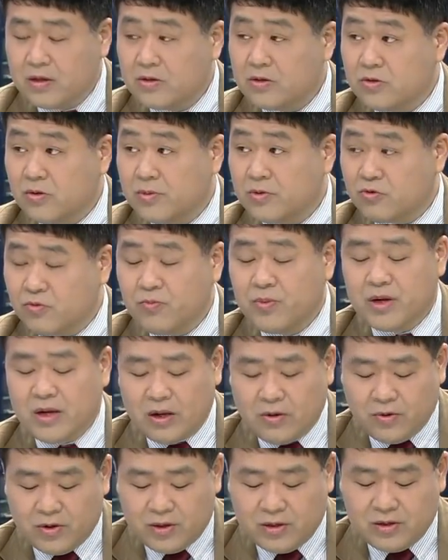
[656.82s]
좀 준비를
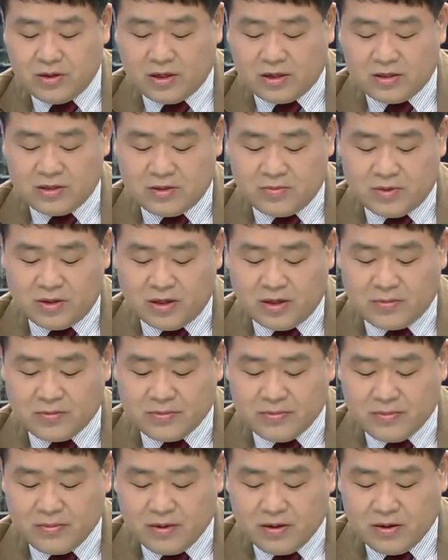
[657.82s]
하고 있는 것 같습니다.
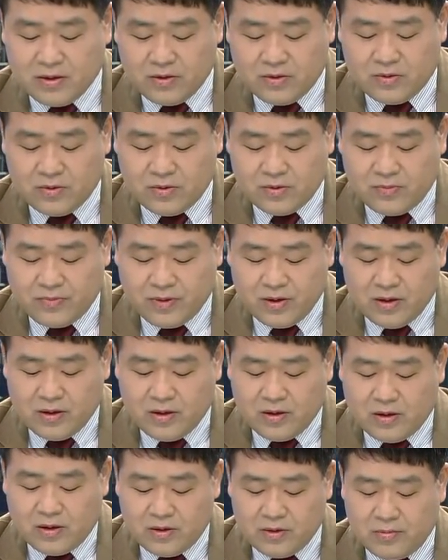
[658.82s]
그리고
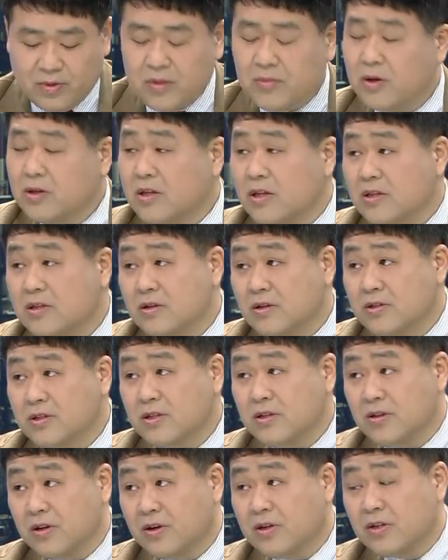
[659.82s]
뭐 어쨌든
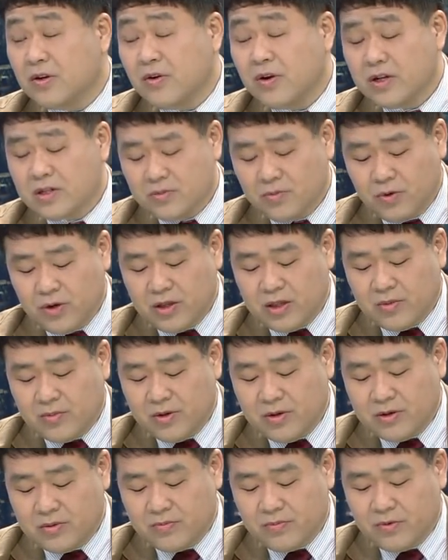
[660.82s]
어쨌든 여러 상황에서 보게
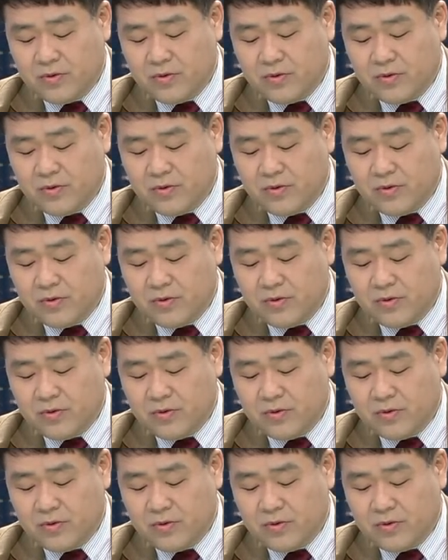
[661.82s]
되면은